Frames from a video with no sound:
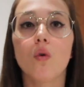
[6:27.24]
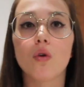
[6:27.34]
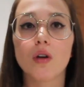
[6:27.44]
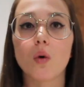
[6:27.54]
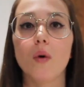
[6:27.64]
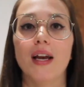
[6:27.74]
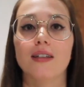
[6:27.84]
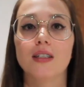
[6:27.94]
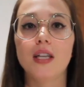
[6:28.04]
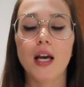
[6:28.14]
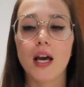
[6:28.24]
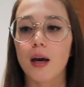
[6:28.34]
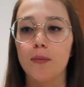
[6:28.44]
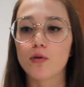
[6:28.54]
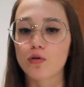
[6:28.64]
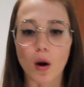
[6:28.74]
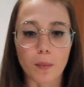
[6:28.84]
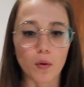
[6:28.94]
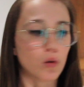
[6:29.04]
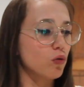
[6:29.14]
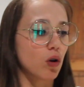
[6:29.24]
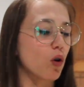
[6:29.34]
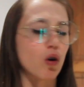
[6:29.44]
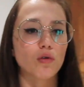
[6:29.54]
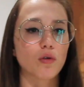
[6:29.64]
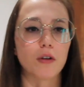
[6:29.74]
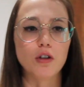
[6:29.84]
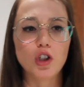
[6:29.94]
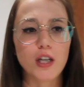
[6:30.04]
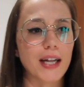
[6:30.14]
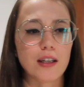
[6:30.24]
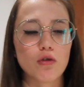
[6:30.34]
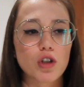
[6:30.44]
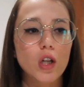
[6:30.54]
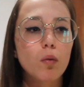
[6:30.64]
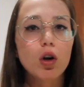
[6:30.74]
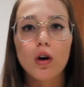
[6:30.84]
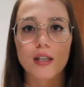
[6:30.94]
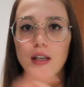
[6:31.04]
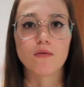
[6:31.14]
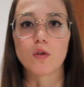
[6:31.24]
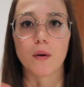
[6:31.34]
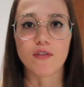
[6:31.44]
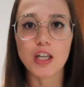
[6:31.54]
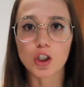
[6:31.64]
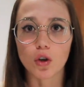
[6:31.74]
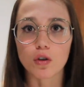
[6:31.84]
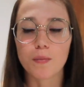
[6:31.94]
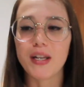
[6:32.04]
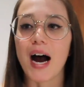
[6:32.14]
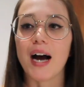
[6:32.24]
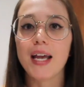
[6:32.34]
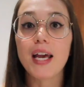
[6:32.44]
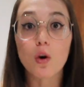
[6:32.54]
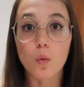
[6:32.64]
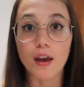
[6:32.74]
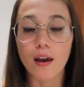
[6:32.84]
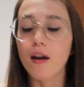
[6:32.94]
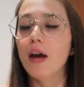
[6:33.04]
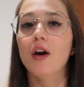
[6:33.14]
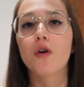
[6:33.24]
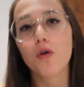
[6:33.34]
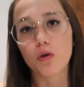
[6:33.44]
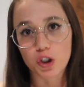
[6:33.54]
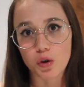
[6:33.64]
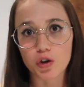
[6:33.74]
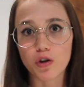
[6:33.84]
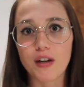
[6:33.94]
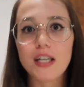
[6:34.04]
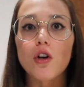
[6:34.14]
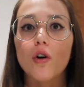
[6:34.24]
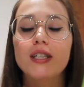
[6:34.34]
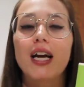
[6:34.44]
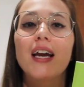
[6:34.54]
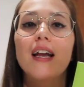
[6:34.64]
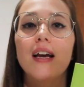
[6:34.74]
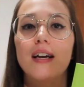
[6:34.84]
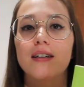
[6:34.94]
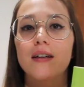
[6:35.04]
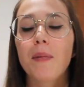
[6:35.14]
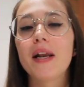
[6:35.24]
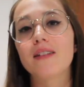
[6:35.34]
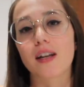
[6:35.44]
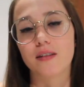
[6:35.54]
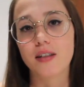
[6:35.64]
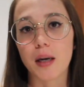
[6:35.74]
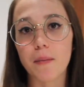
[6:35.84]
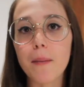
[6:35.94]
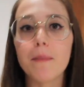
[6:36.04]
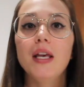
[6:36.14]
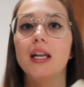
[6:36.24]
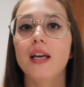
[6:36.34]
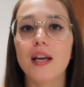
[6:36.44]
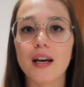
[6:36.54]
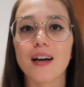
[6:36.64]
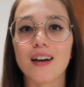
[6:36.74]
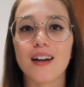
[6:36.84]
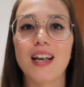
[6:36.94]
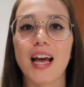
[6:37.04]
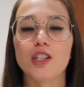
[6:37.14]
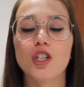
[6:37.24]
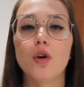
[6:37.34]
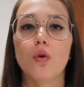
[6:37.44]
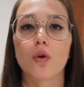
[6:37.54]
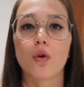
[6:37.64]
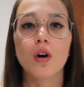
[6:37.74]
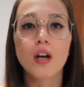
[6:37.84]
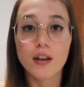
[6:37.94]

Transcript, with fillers: uno di questi eh, purtroppo non ricordo insomma un incidente succede qualcosa insomma finisce in ospedale e qui conosce una giovane donna che eh, per intrattenere i bambini eh, legge loro